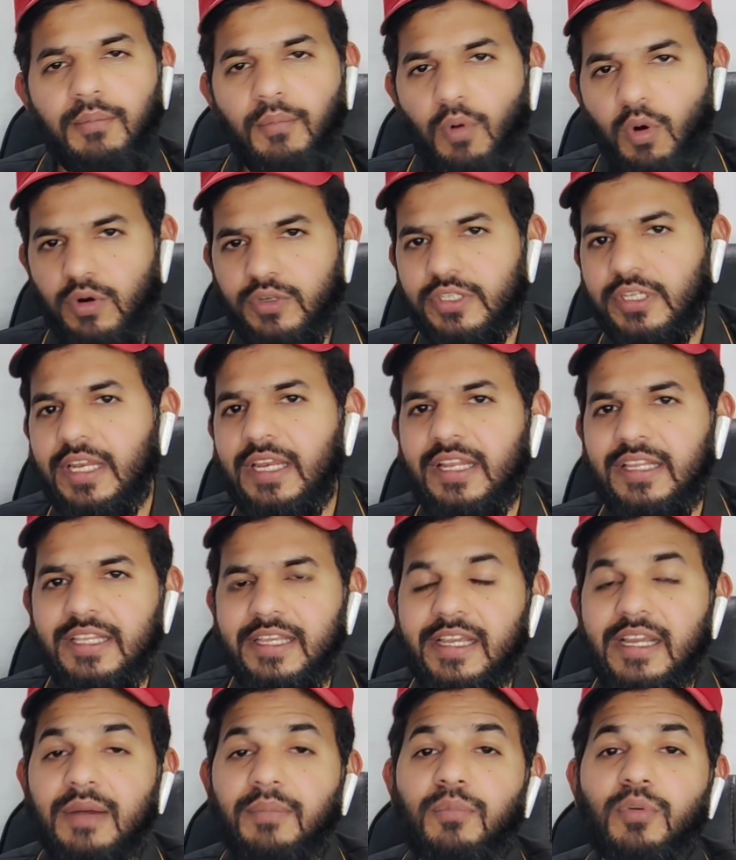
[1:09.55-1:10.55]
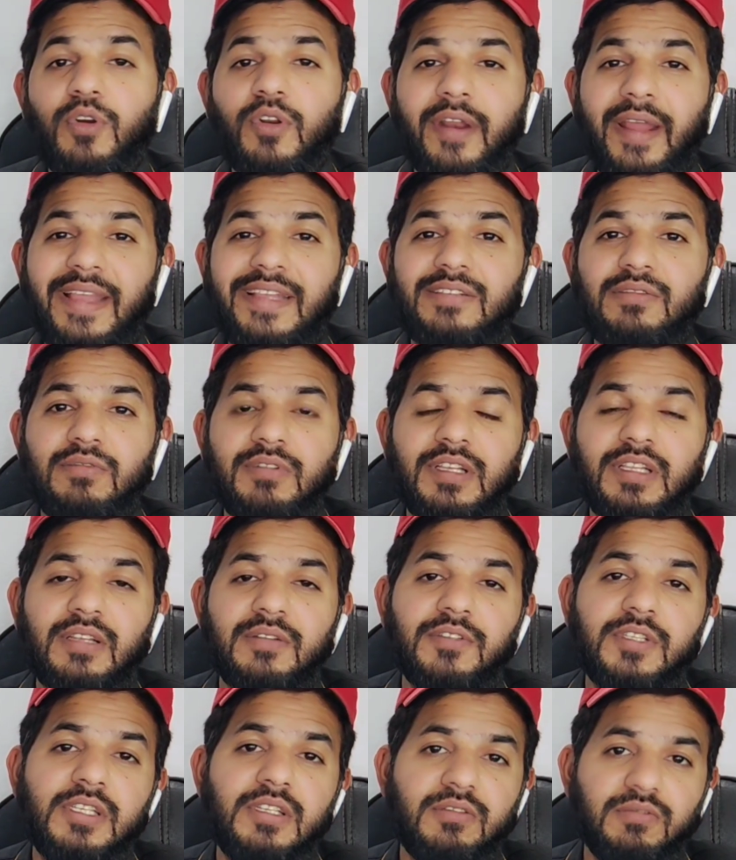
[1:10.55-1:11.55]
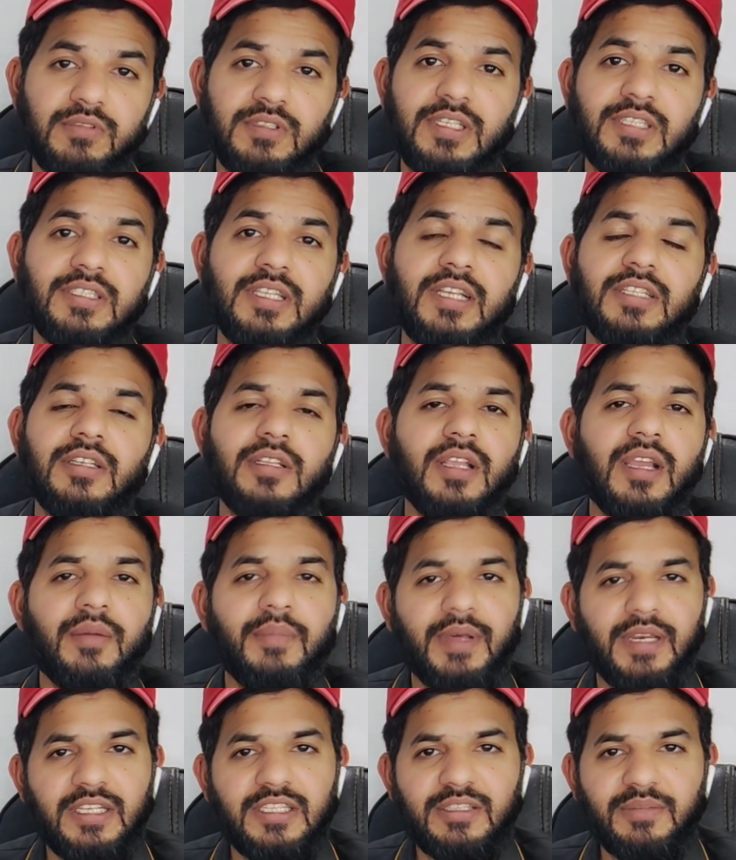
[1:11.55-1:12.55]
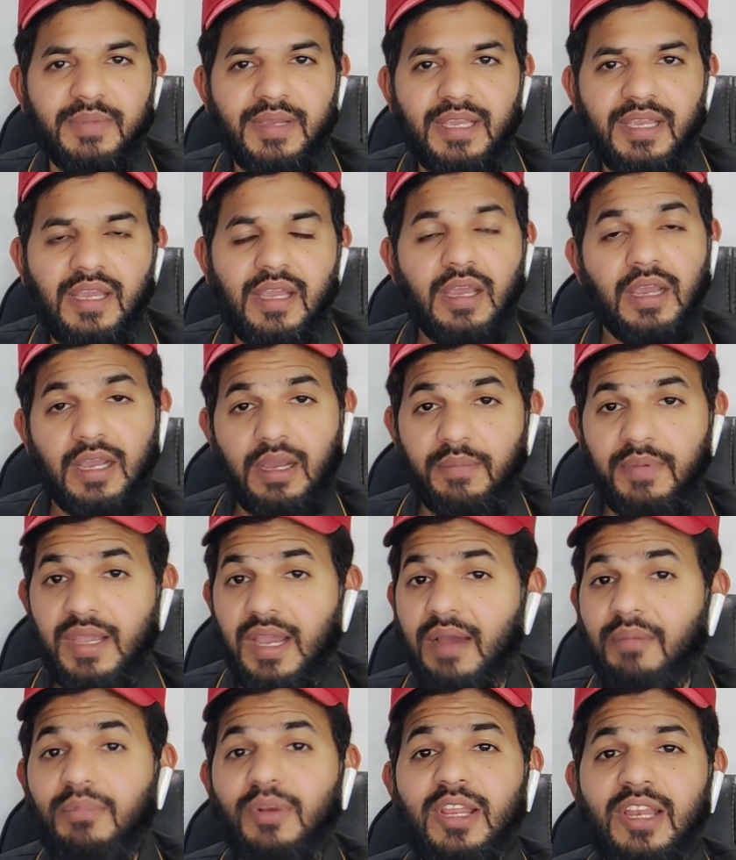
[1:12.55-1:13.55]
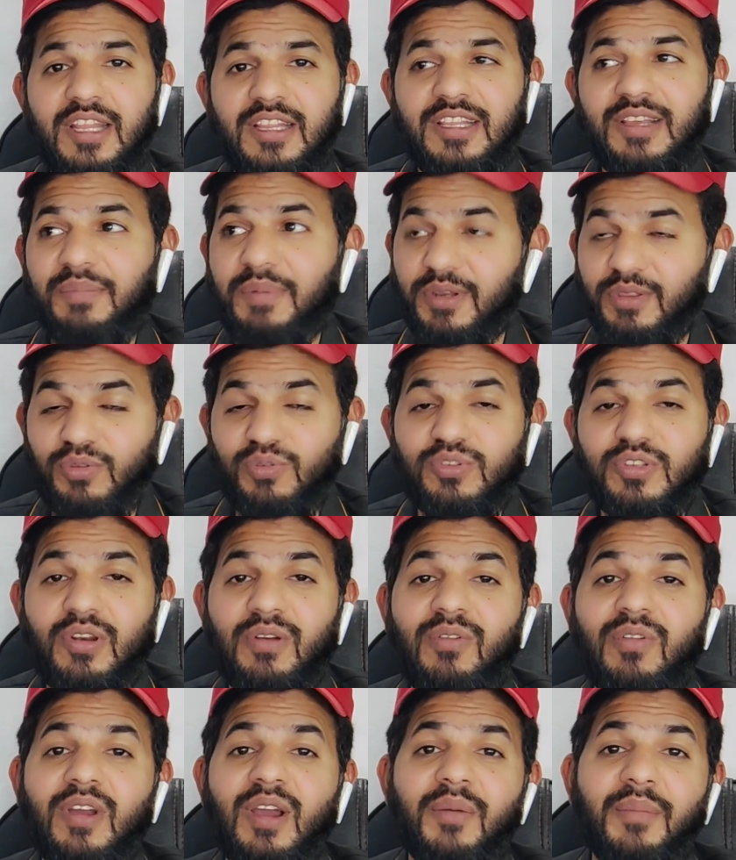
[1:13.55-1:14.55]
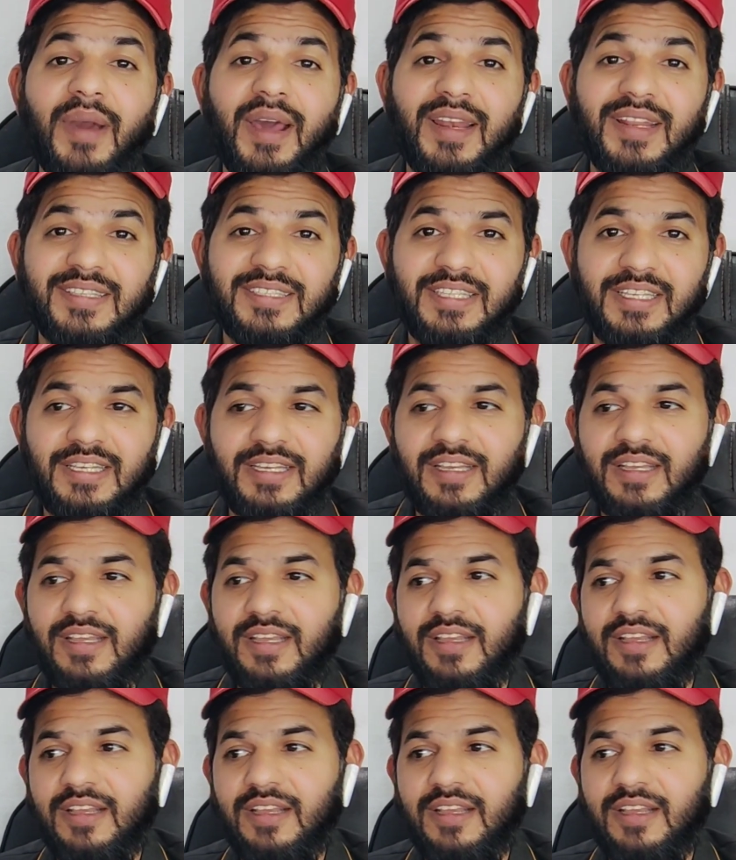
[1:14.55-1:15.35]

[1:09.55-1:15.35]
बोर्ड्स ले लेते हैं कंप्यूटराइज उनके तरफ से यूजर्स आ जाते हैं हमारे इसमें कभी हम नहीं लेते पर दूसरे लोग हमारे से